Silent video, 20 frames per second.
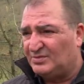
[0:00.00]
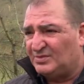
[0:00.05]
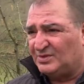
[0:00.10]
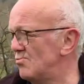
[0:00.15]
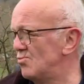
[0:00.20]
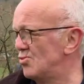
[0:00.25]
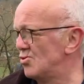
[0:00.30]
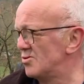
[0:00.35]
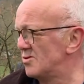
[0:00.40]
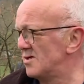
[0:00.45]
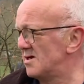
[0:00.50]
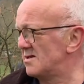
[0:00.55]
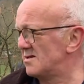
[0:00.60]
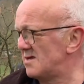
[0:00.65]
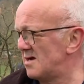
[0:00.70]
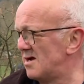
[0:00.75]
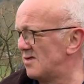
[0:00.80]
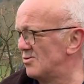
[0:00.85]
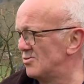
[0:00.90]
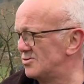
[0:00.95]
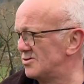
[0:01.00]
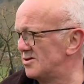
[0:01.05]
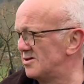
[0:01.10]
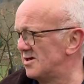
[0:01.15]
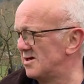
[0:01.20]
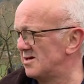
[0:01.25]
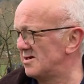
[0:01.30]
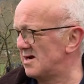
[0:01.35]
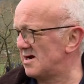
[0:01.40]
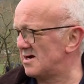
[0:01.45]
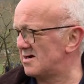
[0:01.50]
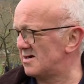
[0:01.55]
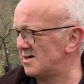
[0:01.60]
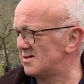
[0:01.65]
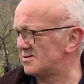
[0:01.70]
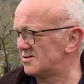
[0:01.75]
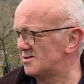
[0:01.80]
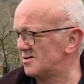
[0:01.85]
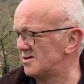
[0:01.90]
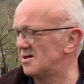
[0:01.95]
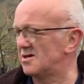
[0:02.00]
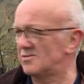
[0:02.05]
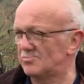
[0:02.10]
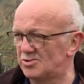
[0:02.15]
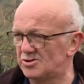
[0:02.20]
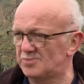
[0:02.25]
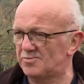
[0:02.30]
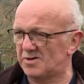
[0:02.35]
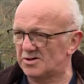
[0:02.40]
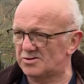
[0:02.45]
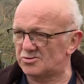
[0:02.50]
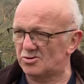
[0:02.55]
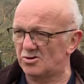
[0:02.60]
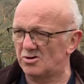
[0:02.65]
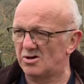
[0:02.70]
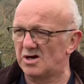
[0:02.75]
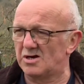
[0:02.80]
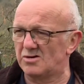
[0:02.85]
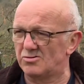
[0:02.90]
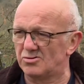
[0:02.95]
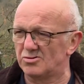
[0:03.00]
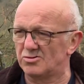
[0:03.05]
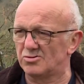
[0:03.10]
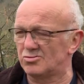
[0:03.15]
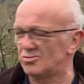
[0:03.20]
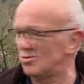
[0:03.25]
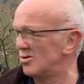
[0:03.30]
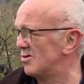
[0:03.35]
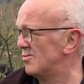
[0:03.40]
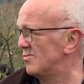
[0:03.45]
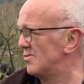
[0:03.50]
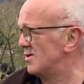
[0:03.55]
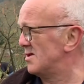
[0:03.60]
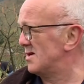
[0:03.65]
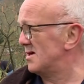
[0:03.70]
Burada daha önceden yaklaşık 75 kilo alıyorduk döneminde.